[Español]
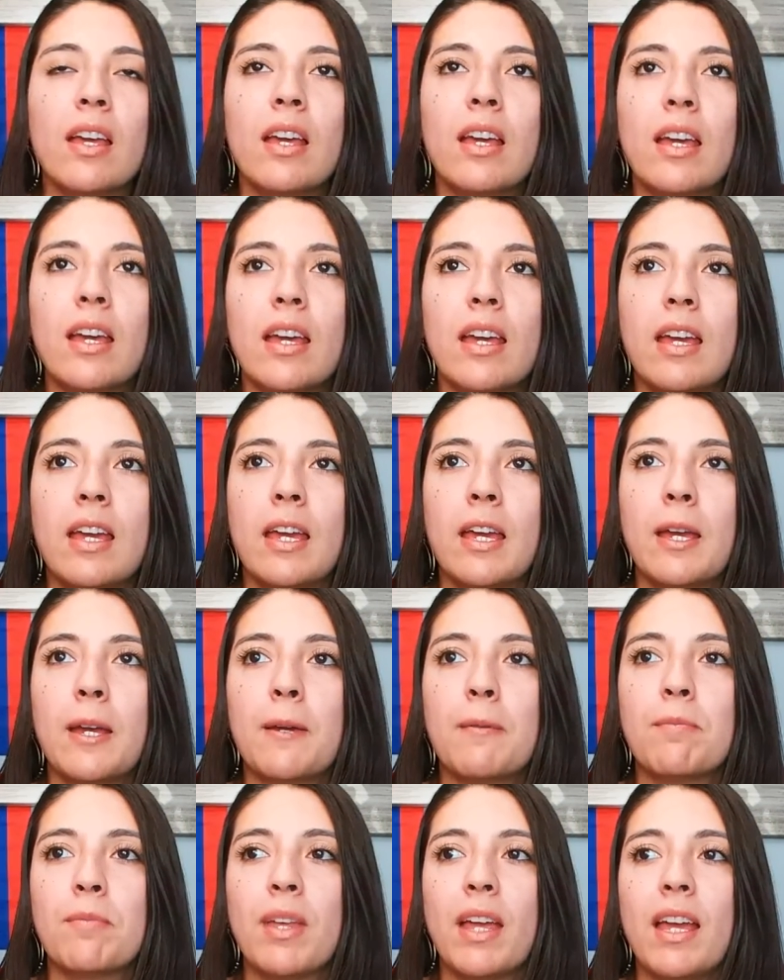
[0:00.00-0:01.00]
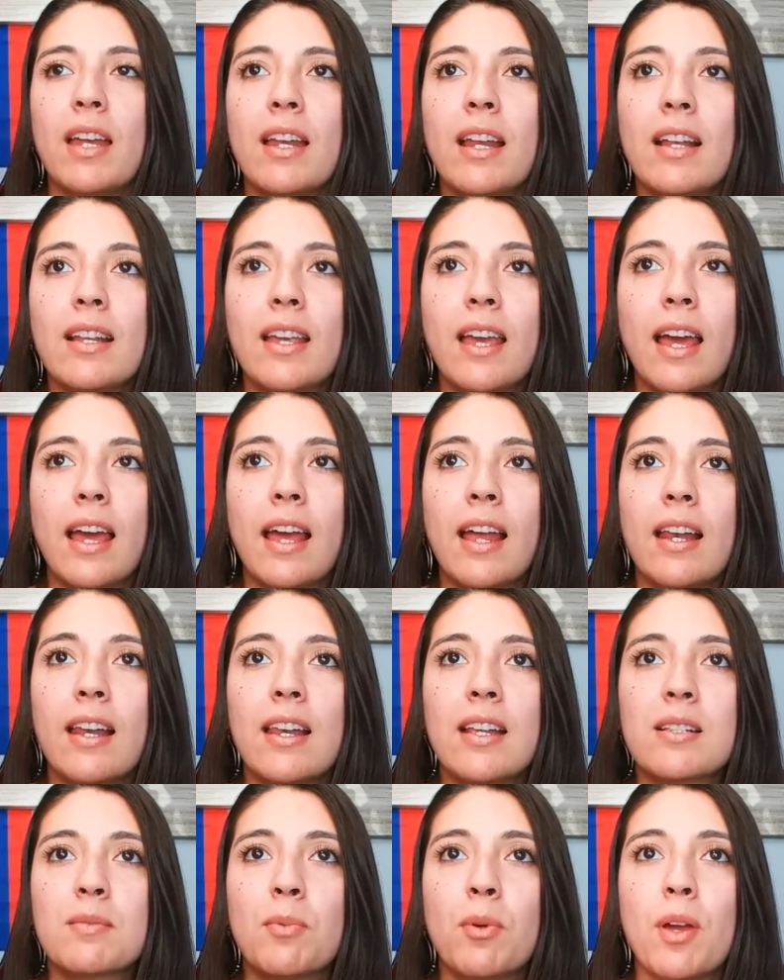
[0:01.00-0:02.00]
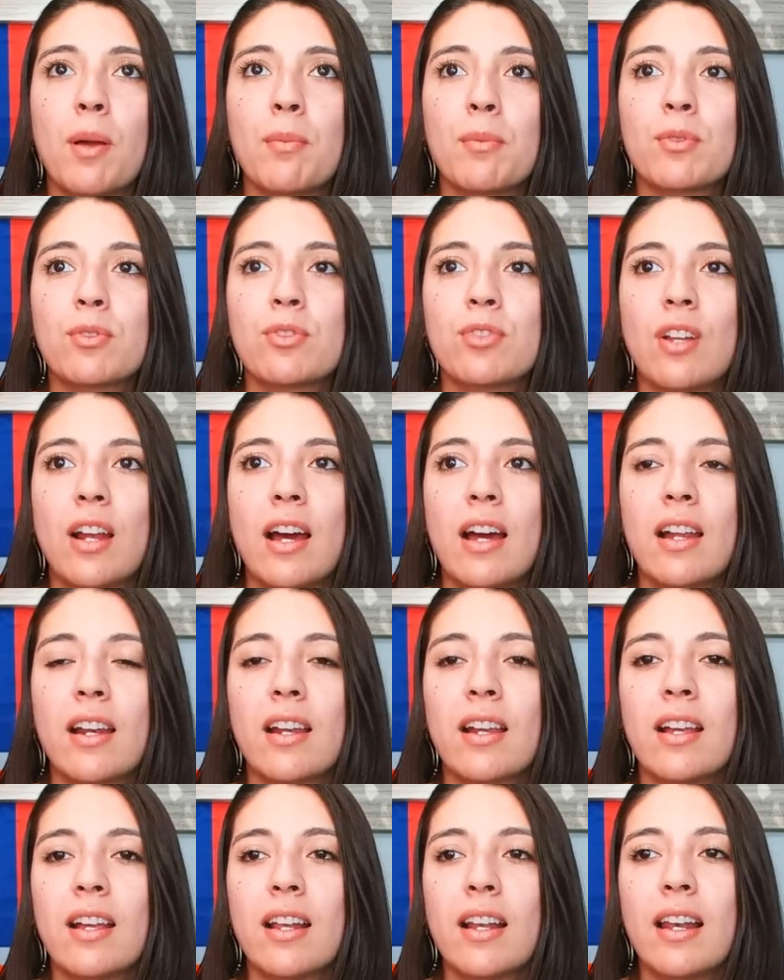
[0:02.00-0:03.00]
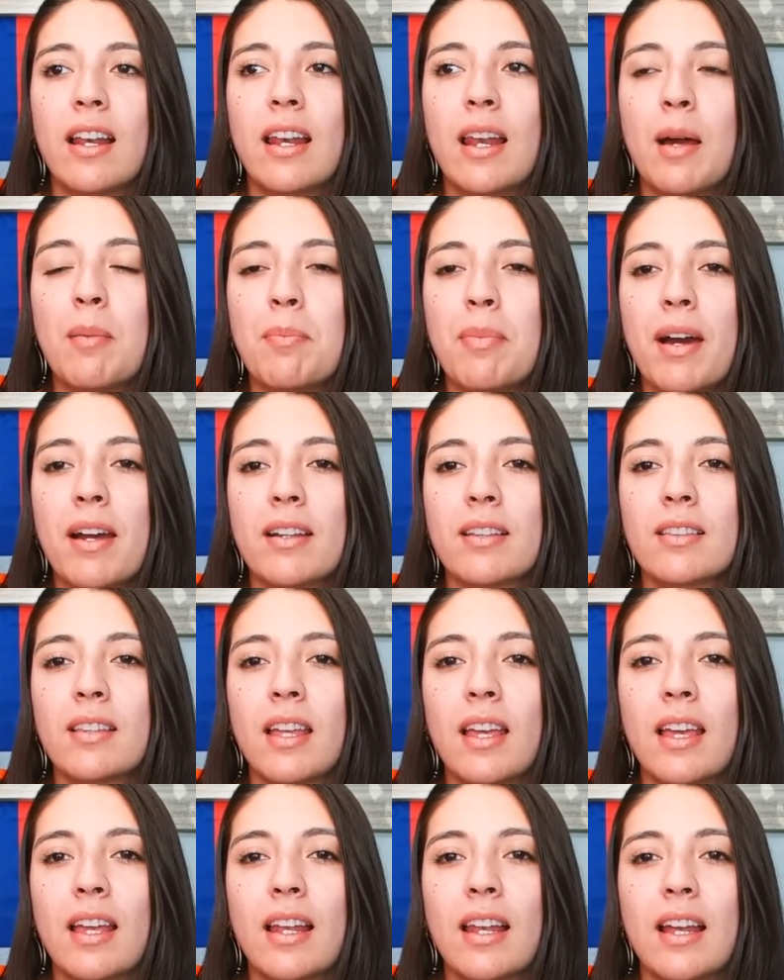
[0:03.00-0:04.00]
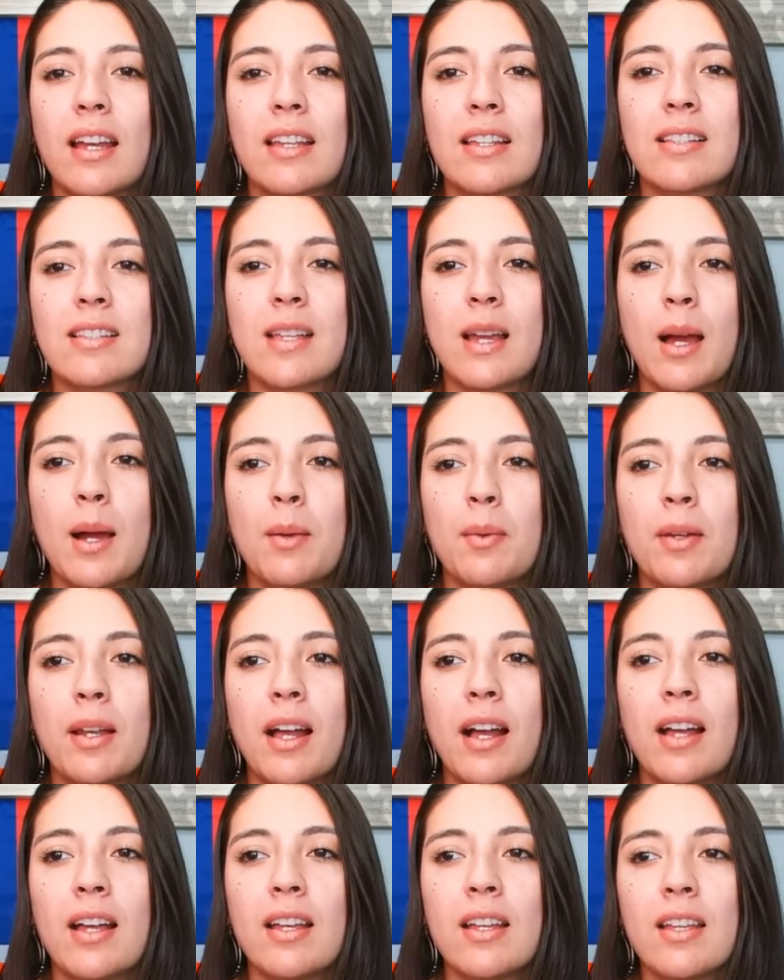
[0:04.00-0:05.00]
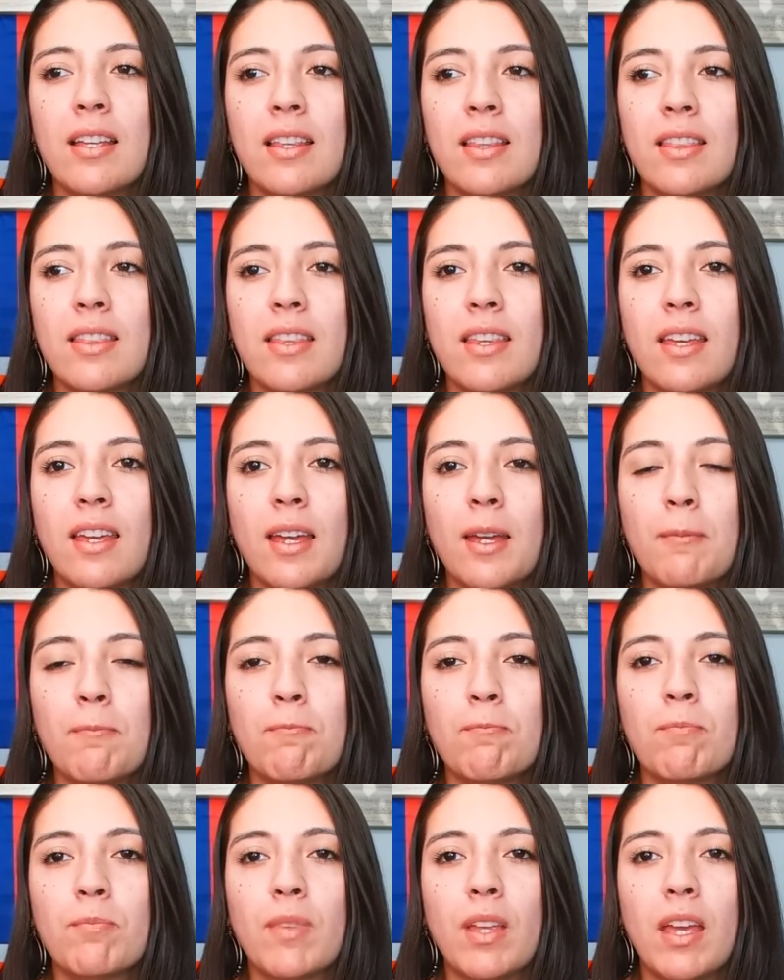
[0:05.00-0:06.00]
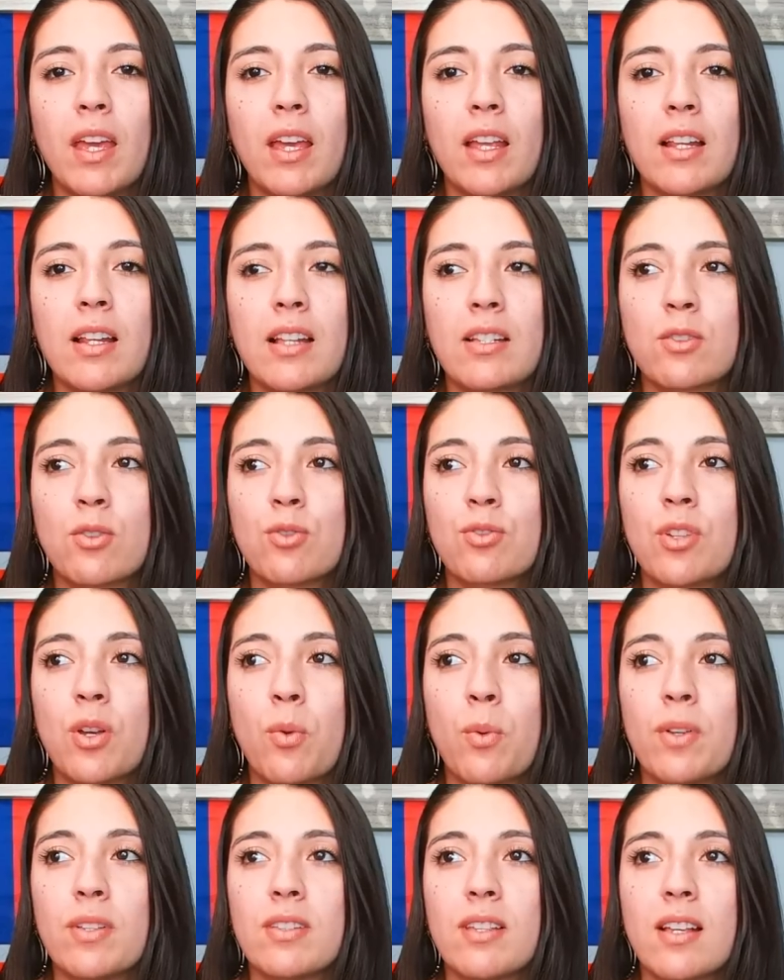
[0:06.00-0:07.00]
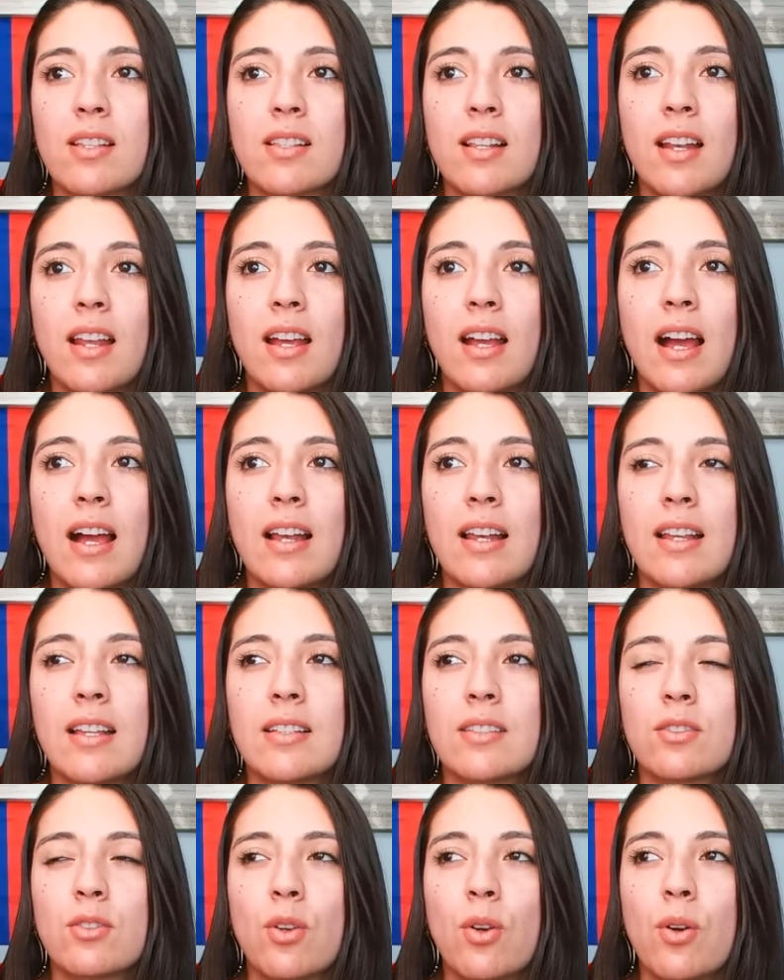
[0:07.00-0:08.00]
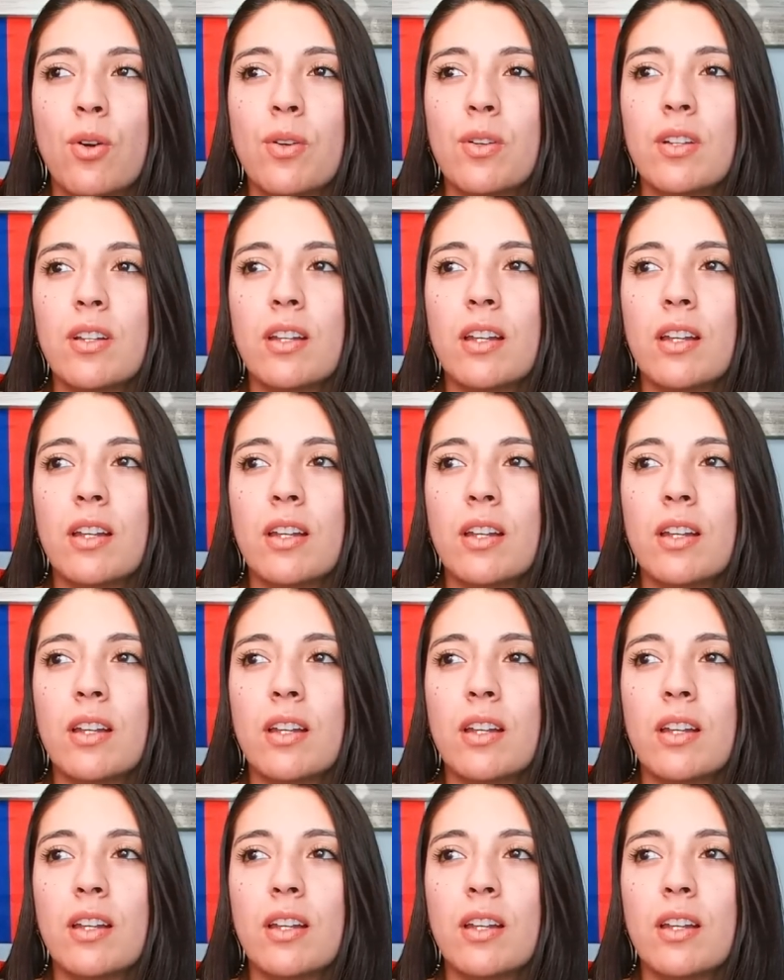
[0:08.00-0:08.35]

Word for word: eh, en el que les voy a mostrar la parte en la que se habla de eh, las consecuencias legales, ¿no?